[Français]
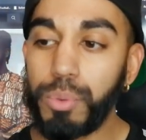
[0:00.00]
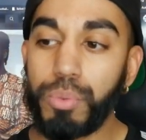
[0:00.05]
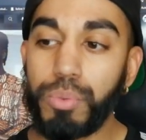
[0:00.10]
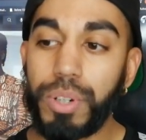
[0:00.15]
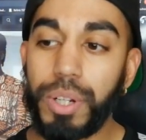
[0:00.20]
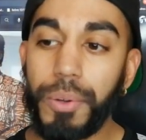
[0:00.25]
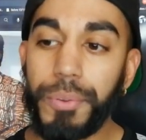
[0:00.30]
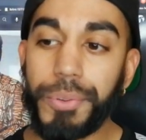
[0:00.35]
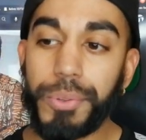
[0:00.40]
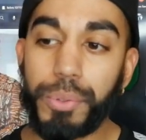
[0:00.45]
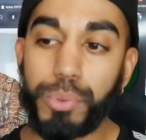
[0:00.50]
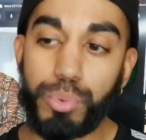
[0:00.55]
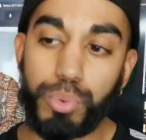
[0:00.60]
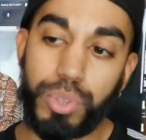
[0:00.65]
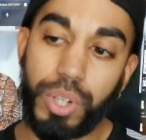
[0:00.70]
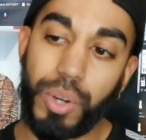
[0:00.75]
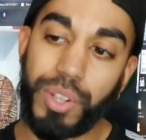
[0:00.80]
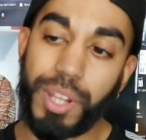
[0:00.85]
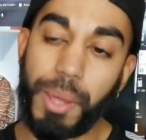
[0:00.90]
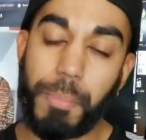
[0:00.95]
Donc voilà, en tout
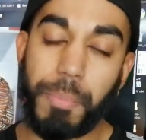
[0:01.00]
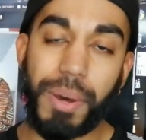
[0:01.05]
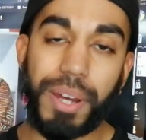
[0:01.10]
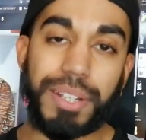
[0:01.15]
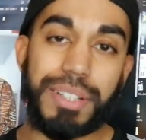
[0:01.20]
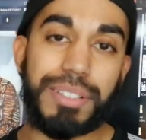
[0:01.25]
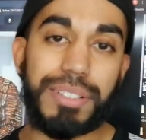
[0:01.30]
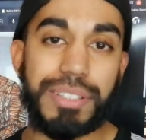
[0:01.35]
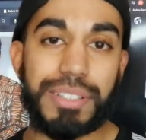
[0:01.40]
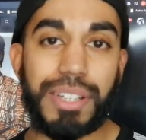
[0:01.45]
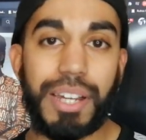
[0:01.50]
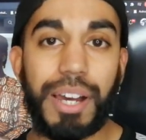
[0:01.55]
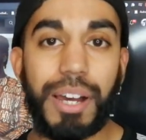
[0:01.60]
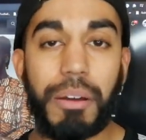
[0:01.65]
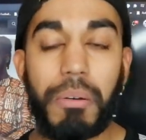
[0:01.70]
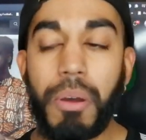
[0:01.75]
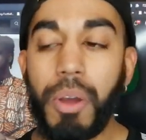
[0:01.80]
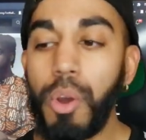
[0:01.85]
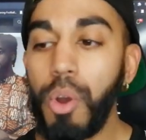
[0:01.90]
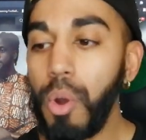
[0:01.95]
cas, on a parlé de
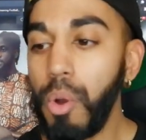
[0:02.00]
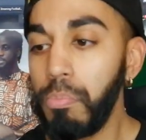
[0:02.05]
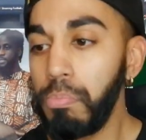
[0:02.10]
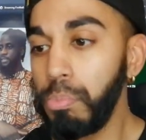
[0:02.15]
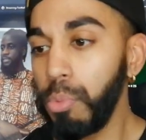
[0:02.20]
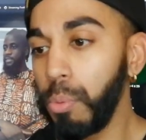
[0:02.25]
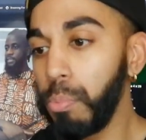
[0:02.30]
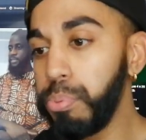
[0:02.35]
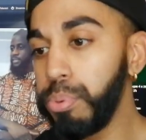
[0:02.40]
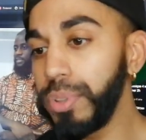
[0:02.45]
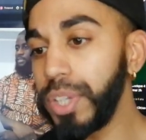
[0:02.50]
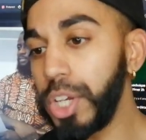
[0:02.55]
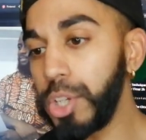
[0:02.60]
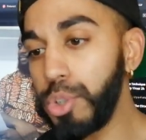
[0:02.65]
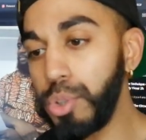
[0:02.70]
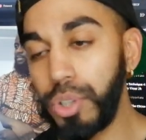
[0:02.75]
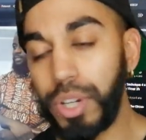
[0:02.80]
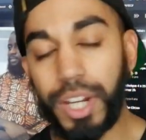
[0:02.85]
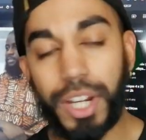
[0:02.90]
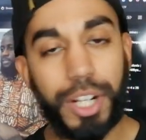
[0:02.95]
ça au plus
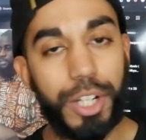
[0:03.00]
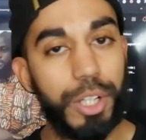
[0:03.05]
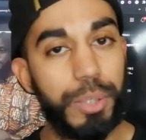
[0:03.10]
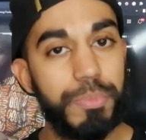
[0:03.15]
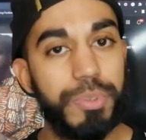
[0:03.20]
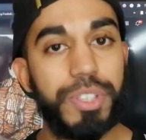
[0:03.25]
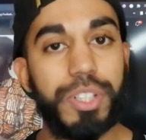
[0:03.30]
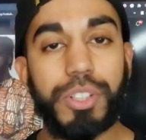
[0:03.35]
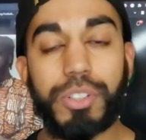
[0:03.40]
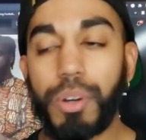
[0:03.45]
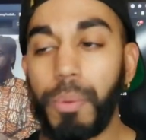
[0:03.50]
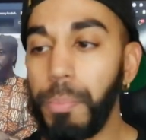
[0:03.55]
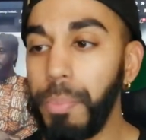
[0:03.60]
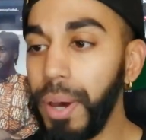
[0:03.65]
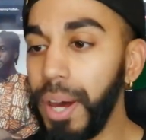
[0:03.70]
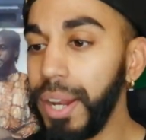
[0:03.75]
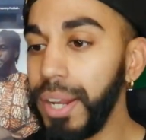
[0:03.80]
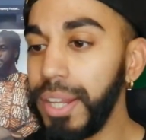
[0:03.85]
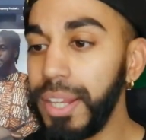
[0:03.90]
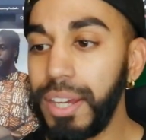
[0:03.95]
naturel, comme si j'en
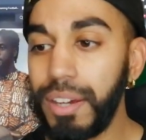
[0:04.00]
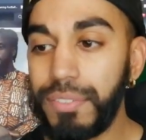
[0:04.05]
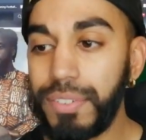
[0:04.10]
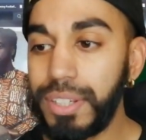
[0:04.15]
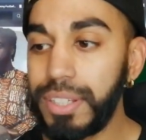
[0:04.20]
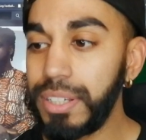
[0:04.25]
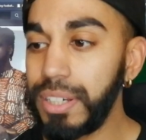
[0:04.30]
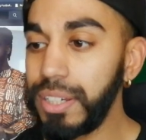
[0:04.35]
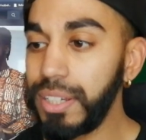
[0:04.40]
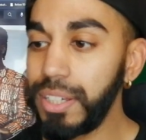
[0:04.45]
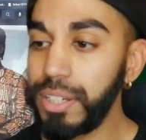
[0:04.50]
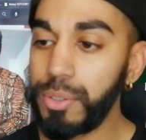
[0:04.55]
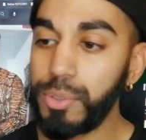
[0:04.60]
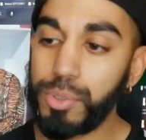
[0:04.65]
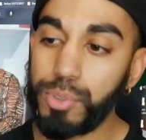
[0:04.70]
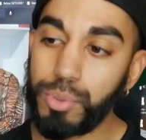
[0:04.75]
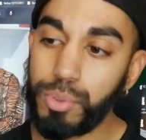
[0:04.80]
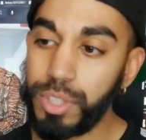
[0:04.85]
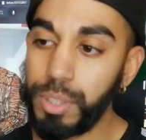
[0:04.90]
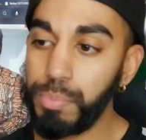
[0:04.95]
parlais avec un gars que
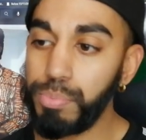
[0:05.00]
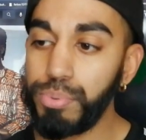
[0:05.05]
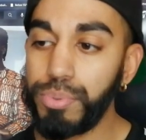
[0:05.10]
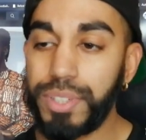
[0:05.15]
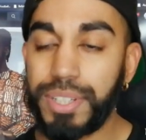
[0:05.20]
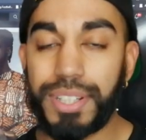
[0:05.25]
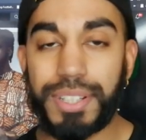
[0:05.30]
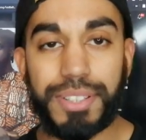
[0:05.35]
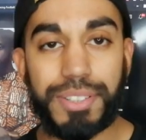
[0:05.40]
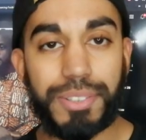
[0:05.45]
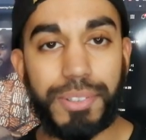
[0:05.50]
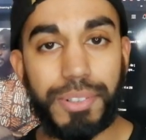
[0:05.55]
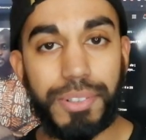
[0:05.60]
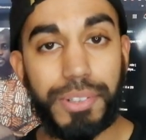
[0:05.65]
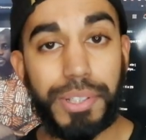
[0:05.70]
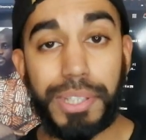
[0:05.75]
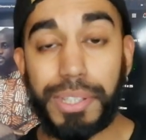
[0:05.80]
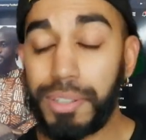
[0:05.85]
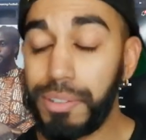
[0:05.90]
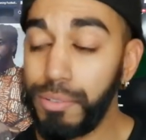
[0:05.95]
je connais depuis 15
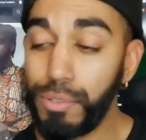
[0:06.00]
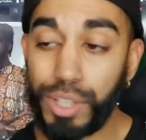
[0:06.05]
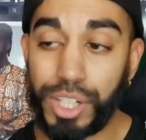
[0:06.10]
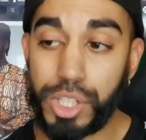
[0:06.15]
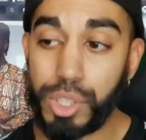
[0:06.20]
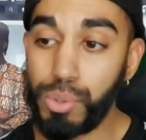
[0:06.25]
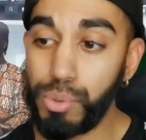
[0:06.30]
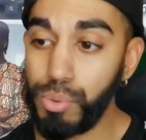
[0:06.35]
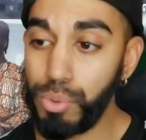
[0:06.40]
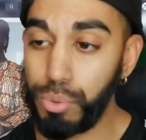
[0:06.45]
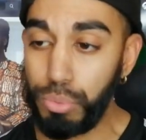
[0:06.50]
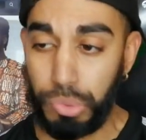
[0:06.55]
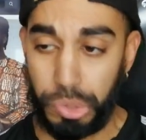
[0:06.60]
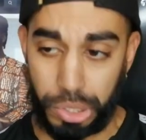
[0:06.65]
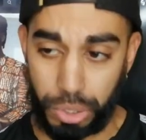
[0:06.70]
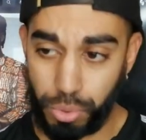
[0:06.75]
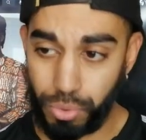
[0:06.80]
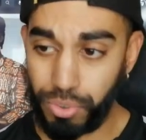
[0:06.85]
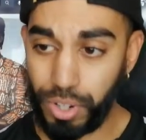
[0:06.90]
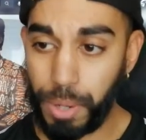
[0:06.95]
ans. Et voilà, je le
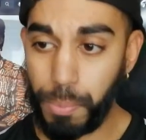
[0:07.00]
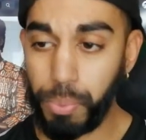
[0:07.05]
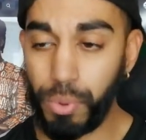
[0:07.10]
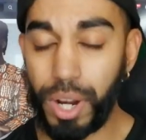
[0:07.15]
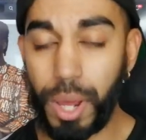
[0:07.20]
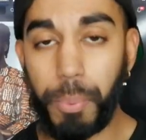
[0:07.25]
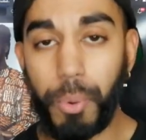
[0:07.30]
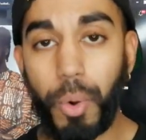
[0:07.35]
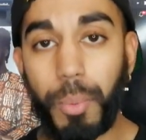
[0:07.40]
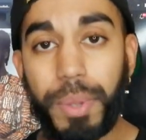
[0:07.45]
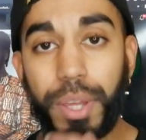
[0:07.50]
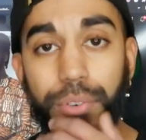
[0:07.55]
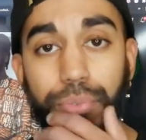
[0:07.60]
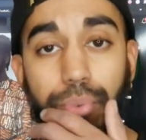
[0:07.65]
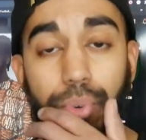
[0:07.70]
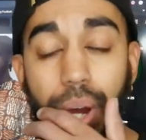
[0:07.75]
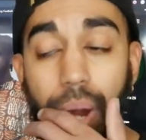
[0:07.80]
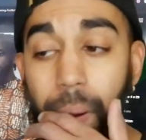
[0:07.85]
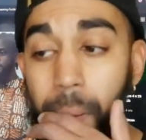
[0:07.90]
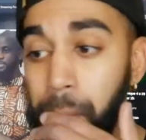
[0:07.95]
découvrais pour la première
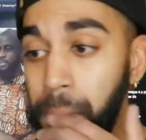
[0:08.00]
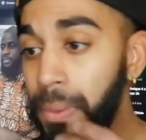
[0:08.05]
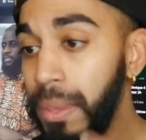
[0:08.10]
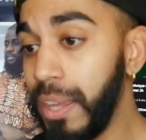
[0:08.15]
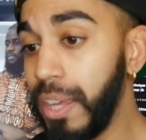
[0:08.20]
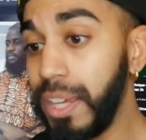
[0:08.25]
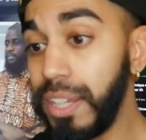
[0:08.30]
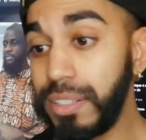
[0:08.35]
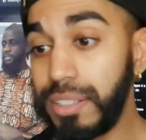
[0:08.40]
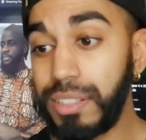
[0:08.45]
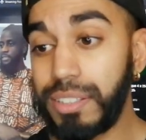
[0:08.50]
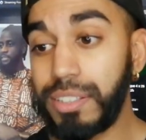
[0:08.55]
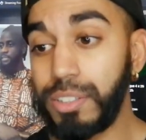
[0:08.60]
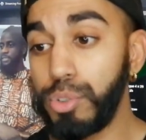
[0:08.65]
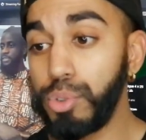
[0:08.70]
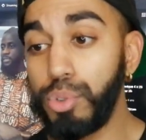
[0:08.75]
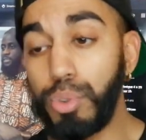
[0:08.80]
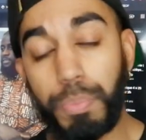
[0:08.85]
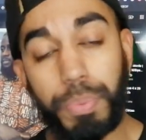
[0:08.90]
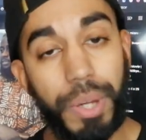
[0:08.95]
fois. Et ça s'est
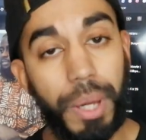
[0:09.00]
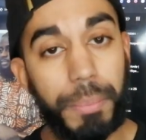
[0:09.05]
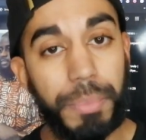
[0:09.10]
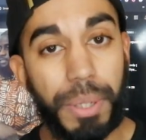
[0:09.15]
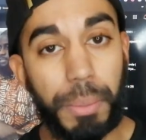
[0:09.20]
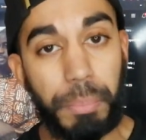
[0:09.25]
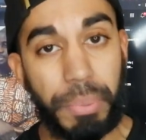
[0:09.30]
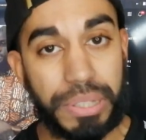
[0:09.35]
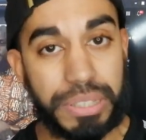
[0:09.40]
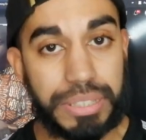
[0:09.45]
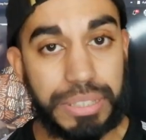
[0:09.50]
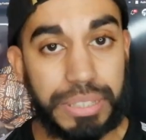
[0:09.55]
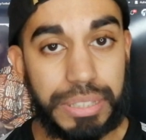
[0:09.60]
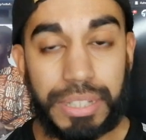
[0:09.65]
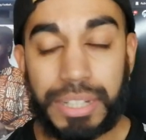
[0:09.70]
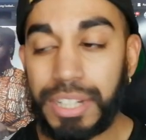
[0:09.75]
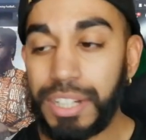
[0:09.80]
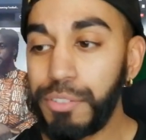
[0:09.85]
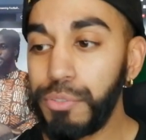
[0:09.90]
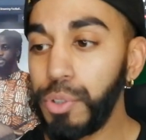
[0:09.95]
super bien
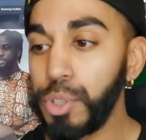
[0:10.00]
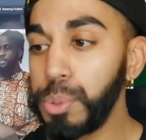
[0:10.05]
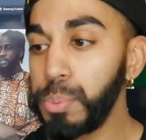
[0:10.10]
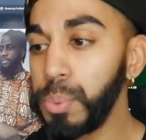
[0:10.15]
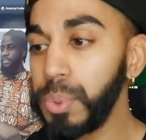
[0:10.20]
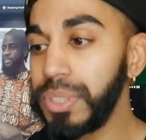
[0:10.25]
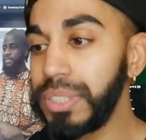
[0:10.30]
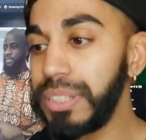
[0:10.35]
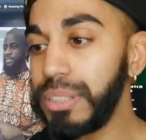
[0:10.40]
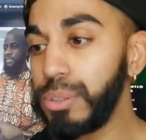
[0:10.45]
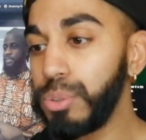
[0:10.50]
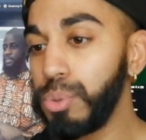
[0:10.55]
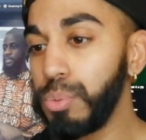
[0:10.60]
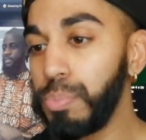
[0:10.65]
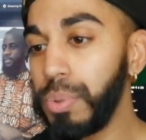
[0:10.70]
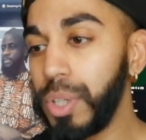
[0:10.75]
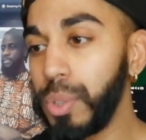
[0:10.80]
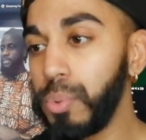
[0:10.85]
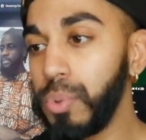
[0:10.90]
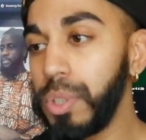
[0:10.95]
passé. Franchement, c'était
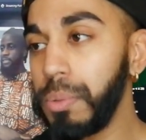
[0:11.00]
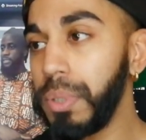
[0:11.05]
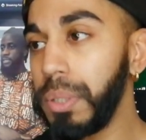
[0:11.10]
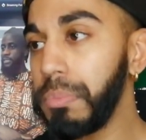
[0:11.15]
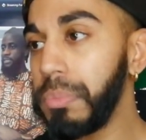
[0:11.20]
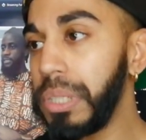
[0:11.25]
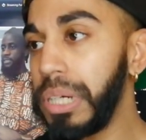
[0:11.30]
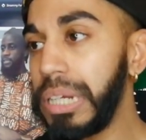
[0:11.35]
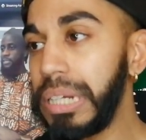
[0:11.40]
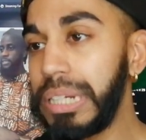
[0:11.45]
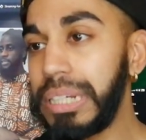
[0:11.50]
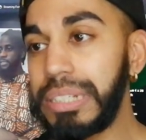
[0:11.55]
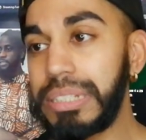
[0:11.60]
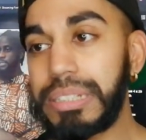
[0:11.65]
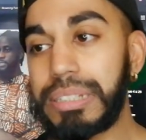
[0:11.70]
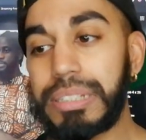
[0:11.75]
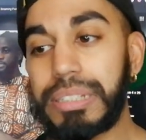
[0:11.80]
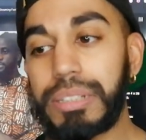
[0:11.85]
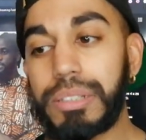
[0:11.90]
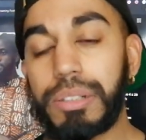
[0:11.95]
super cool. Il m'a mis à
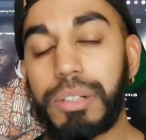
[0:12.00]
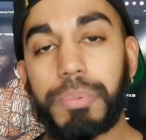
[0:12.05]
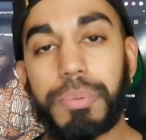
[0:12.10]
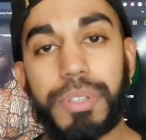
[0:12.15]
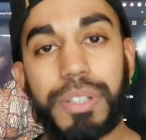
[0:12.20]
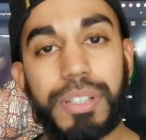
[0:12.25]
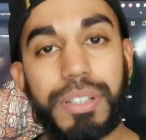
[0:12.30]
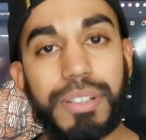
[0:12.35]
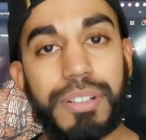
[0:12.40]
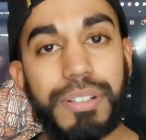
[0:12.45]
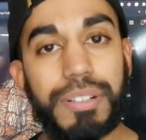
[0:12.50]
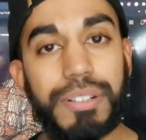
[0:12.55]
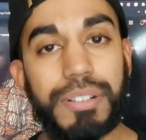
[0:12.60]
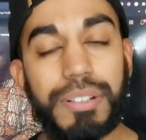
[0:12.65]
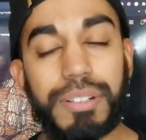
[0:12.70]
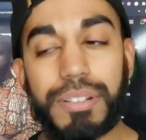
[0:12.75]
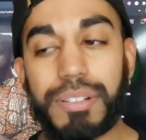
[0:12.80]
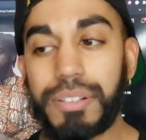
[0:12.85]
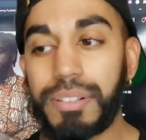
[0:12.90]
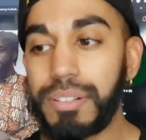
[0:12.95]
l'aise, c'était top. Et, euh,